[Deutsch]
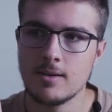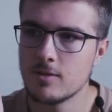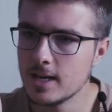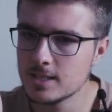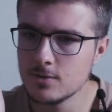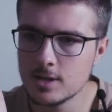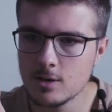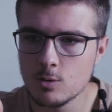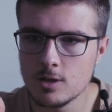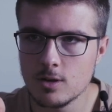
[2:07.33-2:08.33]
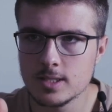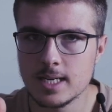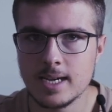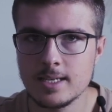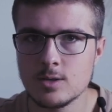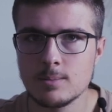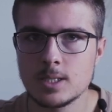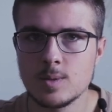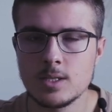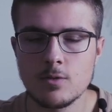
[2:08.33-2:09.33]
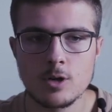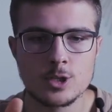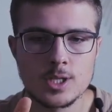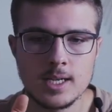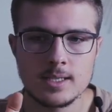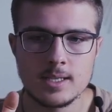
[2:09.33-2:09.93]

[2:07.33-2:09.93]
Vielleicht wird der Kunde auch sagen, hey, so habe ich es mir nicht vorgestellt,